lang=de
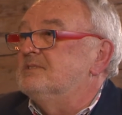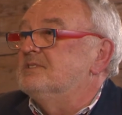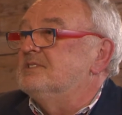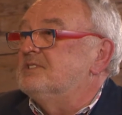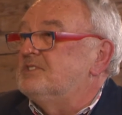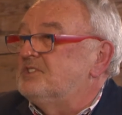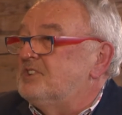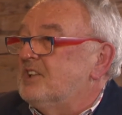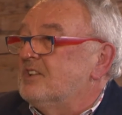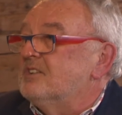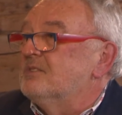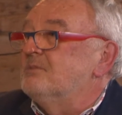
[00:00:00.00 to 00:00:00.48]

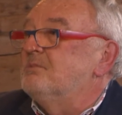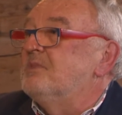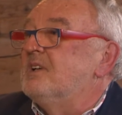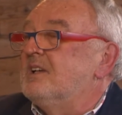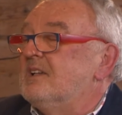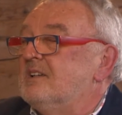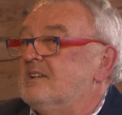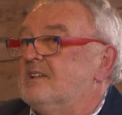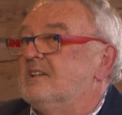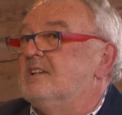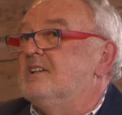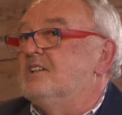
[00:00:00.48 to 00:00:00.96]
schaut man
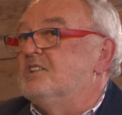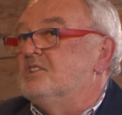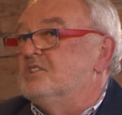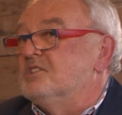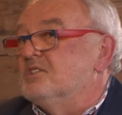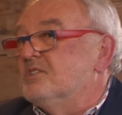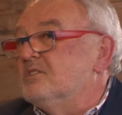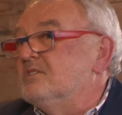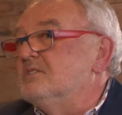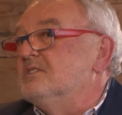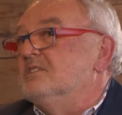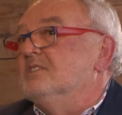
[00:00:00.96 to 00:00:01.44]
natürlich
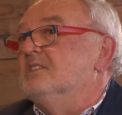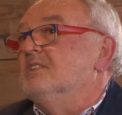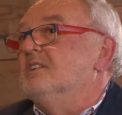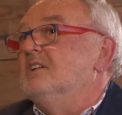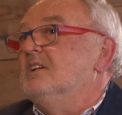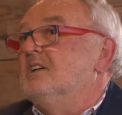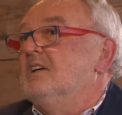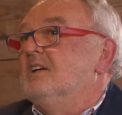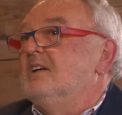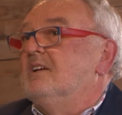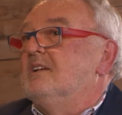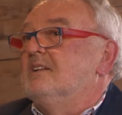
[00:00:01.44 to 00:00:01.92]
schon,
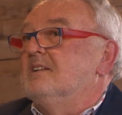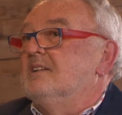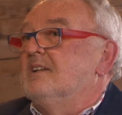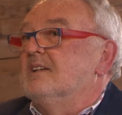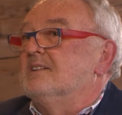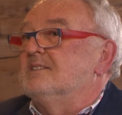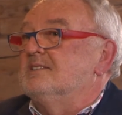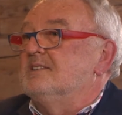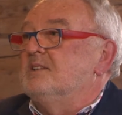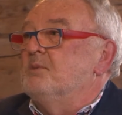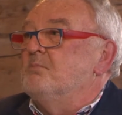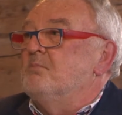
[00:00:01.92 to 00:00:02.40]

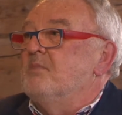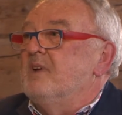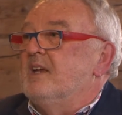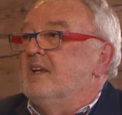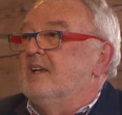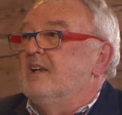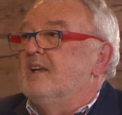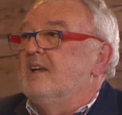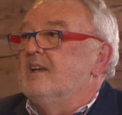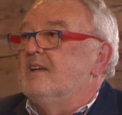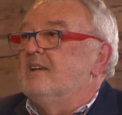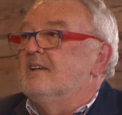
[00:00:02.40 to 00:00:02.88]
dass die
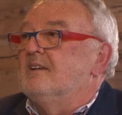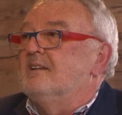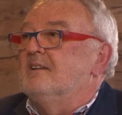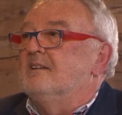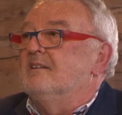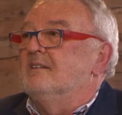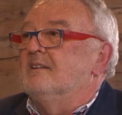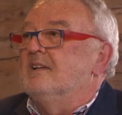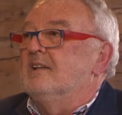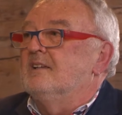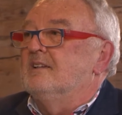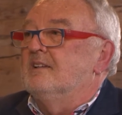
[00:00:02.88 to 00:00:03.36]
Menge
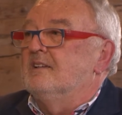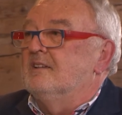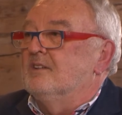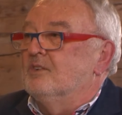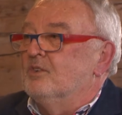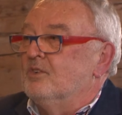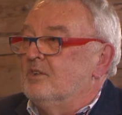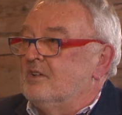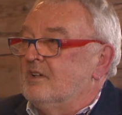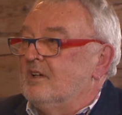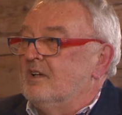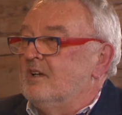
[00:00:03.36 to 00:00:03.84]
nicht
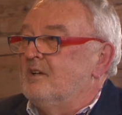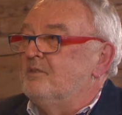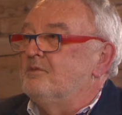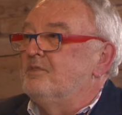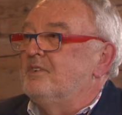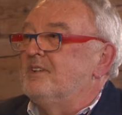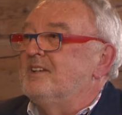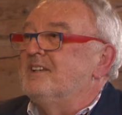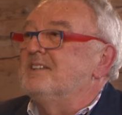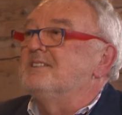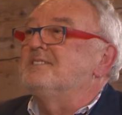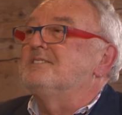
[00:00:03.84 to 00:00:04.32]

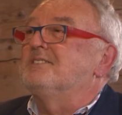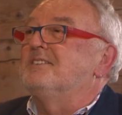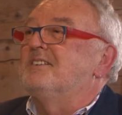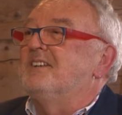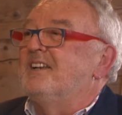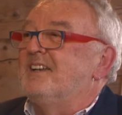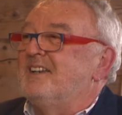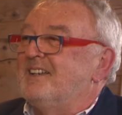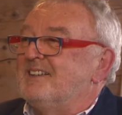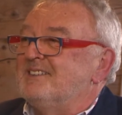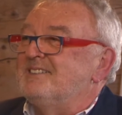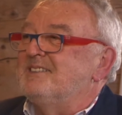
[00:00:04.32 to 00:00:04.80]
rückläufig ist,
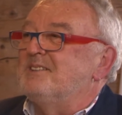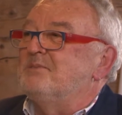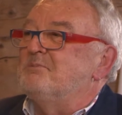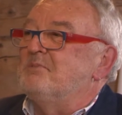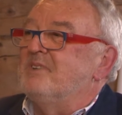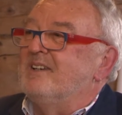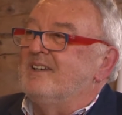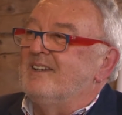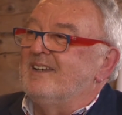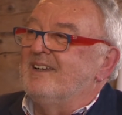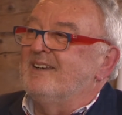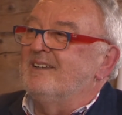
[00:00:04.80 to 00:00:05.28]
sondern dass die
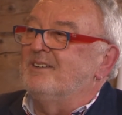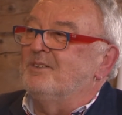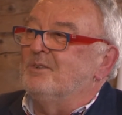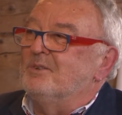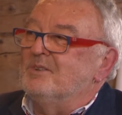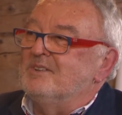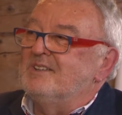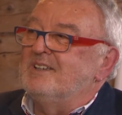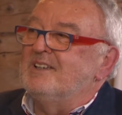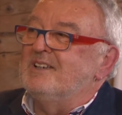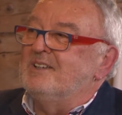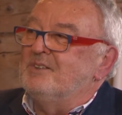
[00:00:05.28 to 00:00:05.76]
Menge
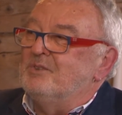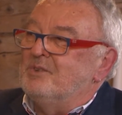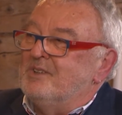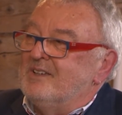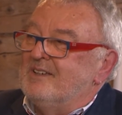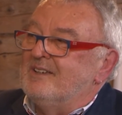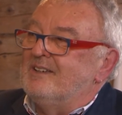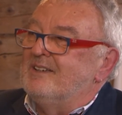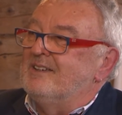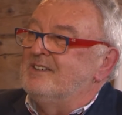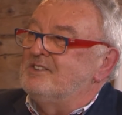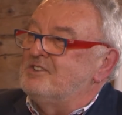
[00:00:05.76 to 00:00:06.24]

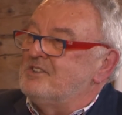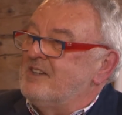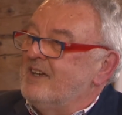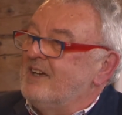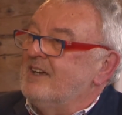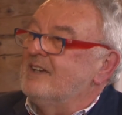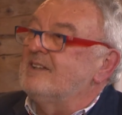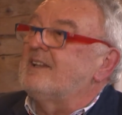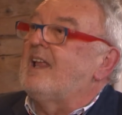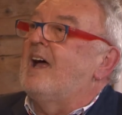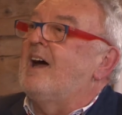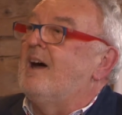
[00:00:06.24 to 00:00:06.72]
kontinuierlich
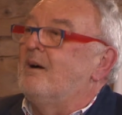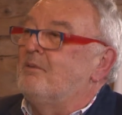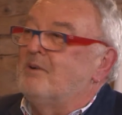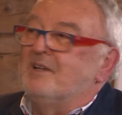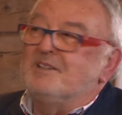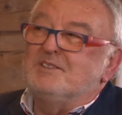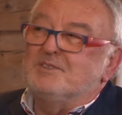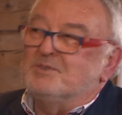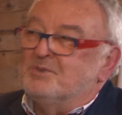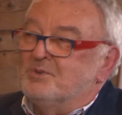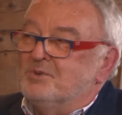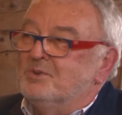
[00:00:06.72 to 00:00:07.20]
steigt, aber
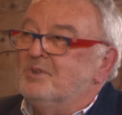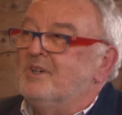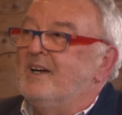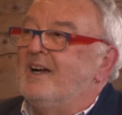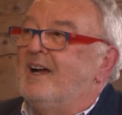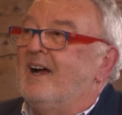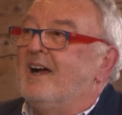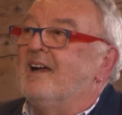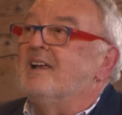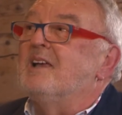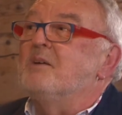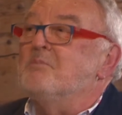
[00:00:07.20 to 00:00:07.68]
zu
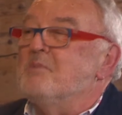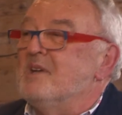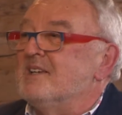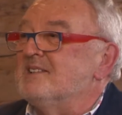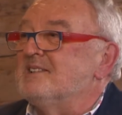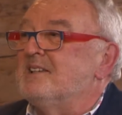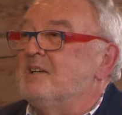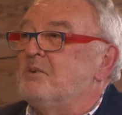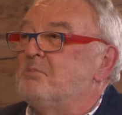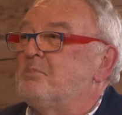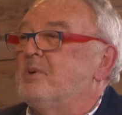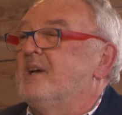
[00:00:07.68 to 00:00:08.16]

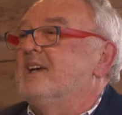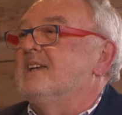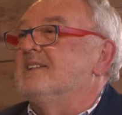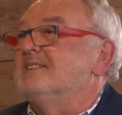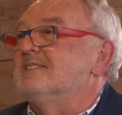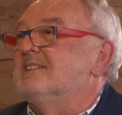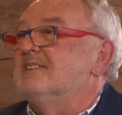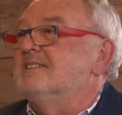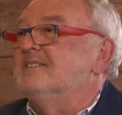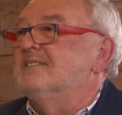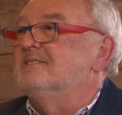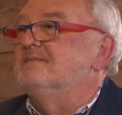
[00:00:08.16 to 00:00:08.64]
angemessenen Preisen.